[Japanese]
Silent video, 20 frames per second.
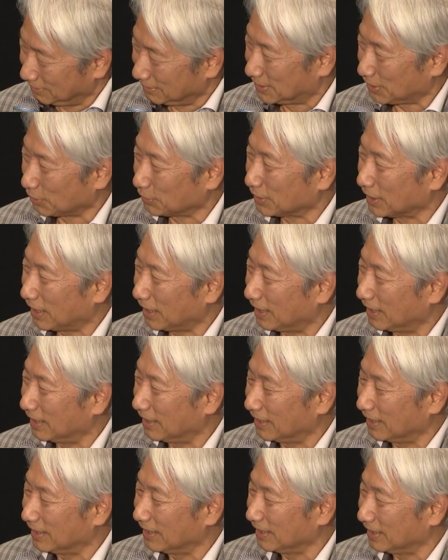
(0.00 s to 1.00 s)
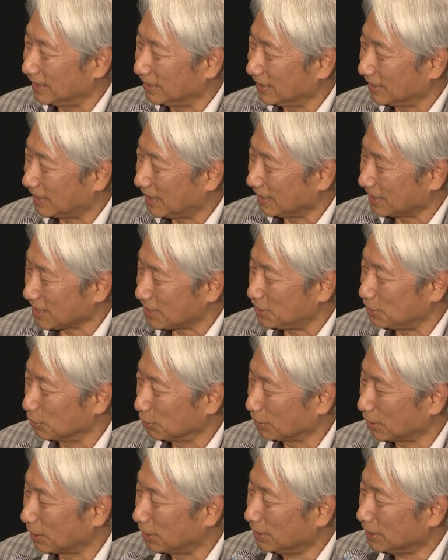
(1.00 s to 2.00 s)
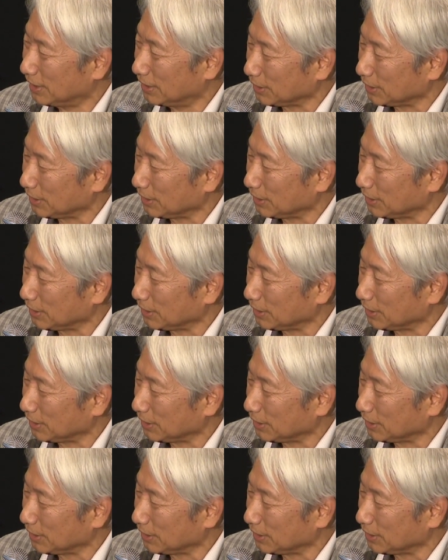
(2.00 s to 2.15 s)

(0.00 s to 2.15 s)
そんな悲しいような